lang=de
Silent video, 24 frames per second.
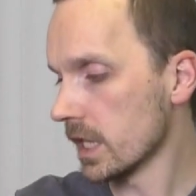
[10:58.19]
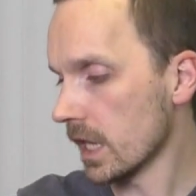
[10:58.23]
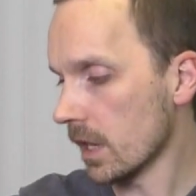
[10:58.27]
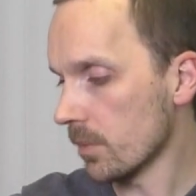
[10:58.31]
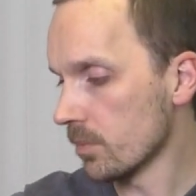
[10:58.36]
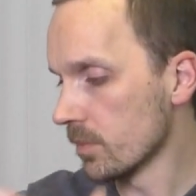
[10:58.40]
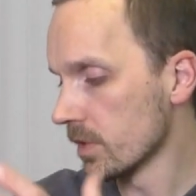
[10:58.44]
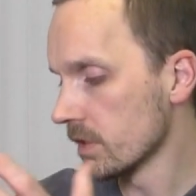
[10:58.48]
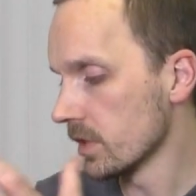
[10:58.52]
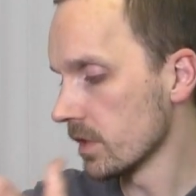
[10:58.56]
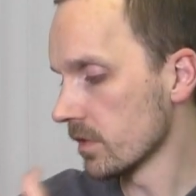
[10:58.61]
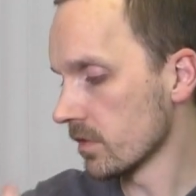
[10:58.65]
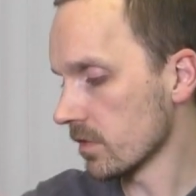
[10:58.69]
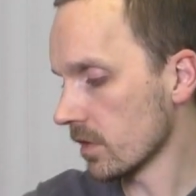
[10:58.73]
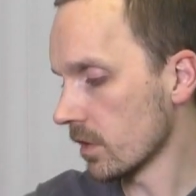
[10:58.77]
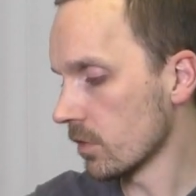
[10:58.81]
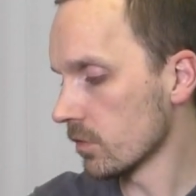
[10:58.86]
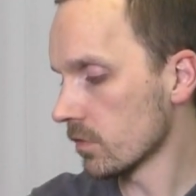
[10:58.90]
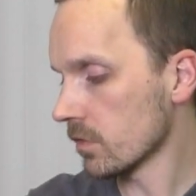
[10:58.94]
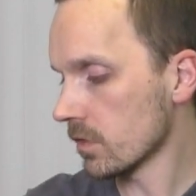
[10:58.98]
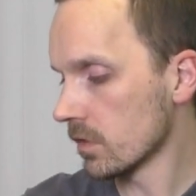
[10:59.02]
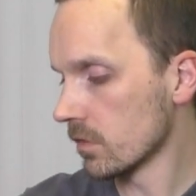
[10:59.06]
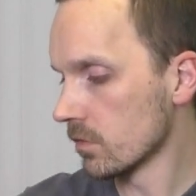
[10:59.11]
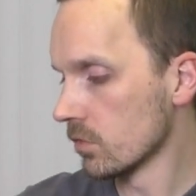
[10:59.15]
ich habe mir die jetzt
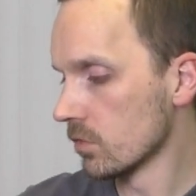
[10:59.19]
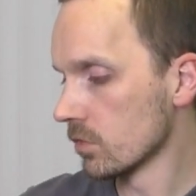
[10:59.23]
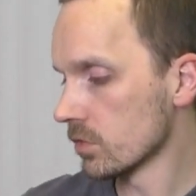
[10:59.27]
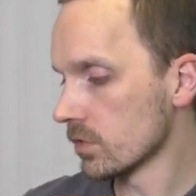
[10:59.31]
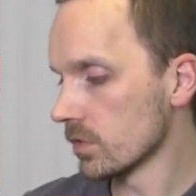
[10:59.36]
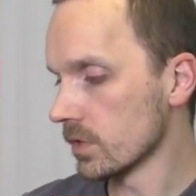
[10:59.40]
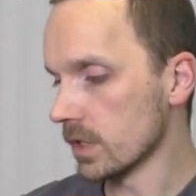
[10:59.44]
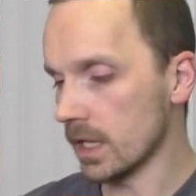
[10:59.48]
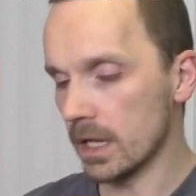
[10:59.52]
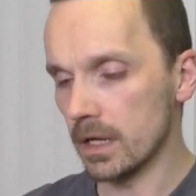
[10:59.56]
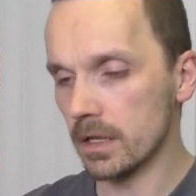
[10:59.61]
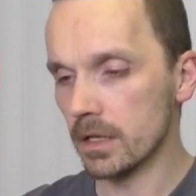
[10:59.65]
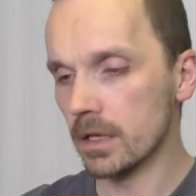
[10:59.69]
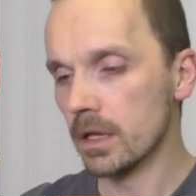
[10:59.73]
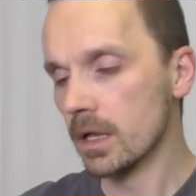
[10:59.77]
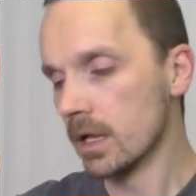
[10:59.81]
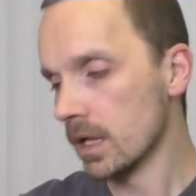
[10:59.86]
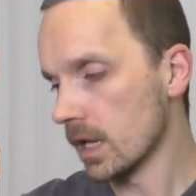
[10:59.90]
rausgesucht und alle